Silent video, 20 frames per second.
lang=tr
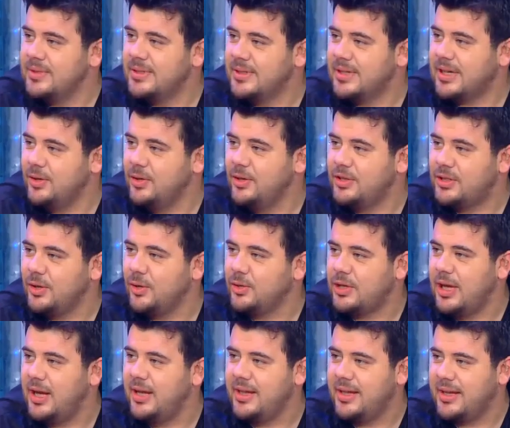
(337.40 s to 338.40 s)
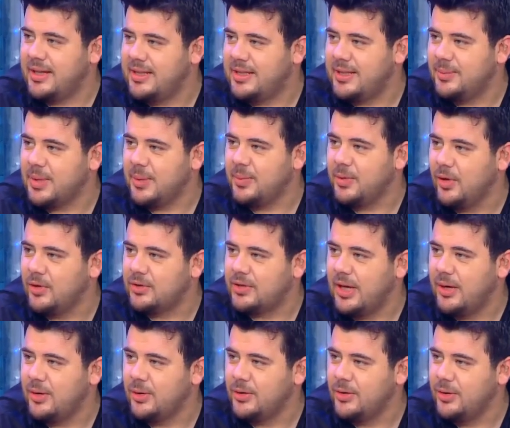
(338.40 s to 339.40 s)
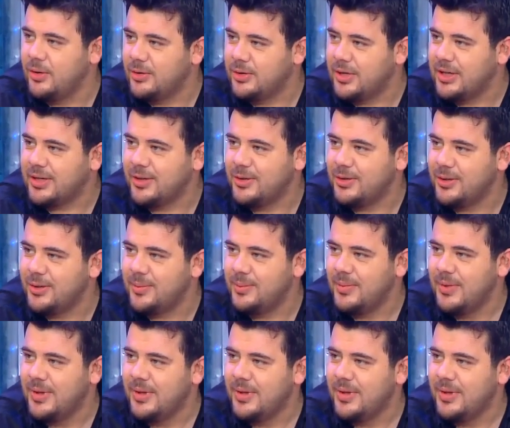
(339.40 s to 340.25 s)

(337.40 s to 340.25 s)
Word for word: Kalıyor işte otelde gittiğimde bir otel oluyor. Orada kalıyorum. Ya